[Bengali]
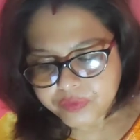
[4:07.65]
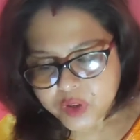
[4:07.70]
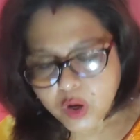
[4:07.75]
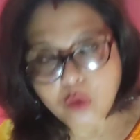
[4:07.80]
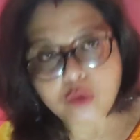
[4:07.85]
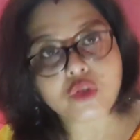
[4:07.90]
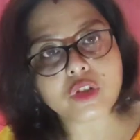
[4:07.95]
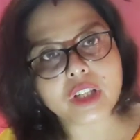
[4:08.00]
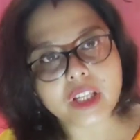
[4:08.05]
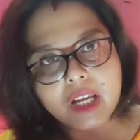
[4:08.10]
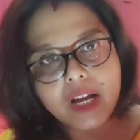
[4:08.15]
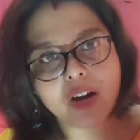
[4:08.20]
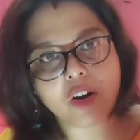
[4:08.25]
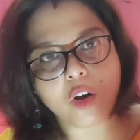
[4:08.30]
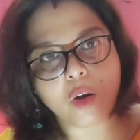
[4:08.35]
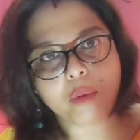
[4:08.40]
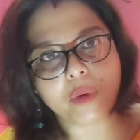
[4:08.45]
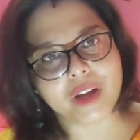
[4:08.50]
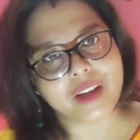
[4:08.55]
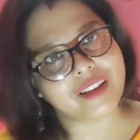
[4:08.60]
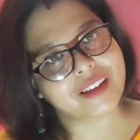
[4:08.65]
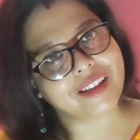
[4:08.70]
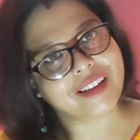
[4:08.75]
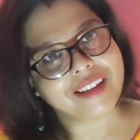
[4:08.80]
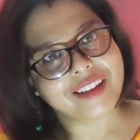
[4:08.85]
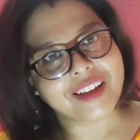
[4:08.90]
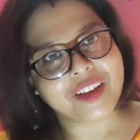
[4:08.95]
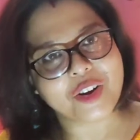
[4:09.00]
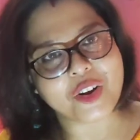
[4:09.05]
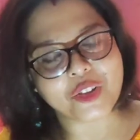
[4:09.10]
অবশ্য কি আর হবে
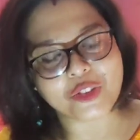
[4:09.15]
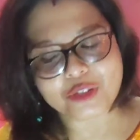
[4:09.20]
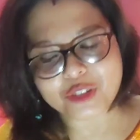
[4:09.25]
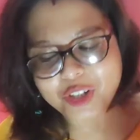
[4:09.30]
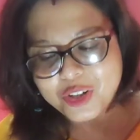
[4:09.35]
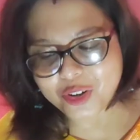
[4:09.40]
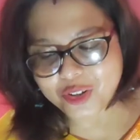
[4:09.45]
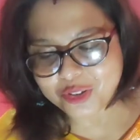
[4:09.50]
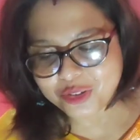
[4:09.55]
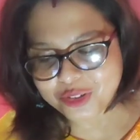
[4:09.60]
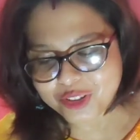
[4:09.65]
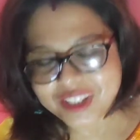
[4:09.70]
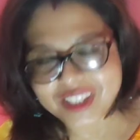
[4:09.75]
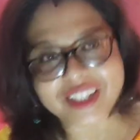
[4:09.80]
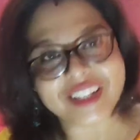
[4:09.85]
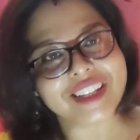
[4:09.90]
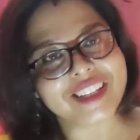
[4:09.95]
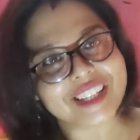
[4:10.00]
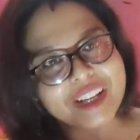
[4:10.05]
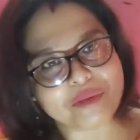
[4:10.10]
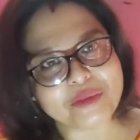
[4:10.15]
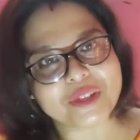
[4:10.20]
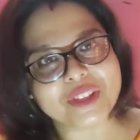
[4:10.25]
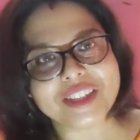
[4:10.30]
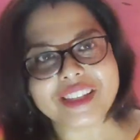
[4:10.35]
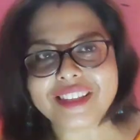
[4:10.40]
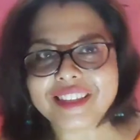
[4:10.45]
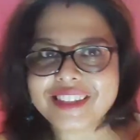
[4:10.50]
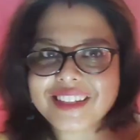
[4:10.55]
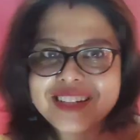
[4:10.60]
রতনে রতন চেনে যেমন
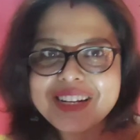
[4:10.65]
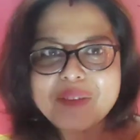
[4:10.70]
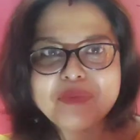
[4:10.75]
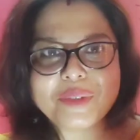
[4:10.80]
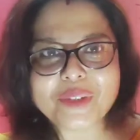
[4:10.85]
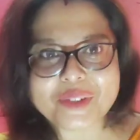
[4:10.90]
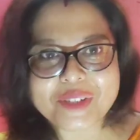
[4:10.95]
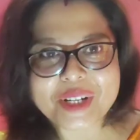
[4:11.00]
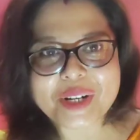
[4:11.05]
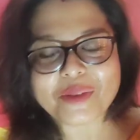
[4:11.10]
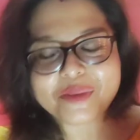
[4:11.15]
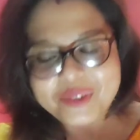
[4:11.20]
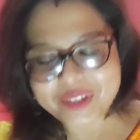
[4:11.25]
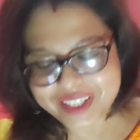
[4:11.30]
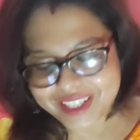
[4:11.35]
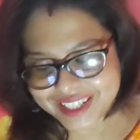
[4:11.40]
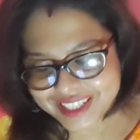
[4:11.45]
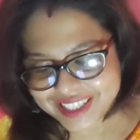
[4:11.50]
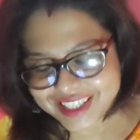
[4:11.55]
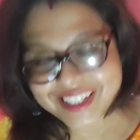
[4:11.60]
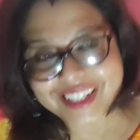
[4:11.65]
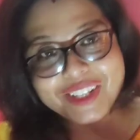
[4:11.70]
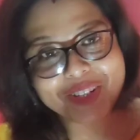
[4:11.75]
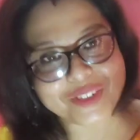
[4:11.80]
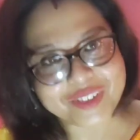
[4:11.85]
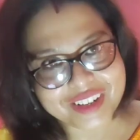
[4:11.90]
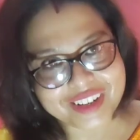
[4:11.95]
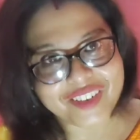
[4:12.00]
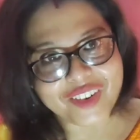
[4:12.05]
চিনছেন আপনিও সেরকম হয়ে যাচ্ছেন একটু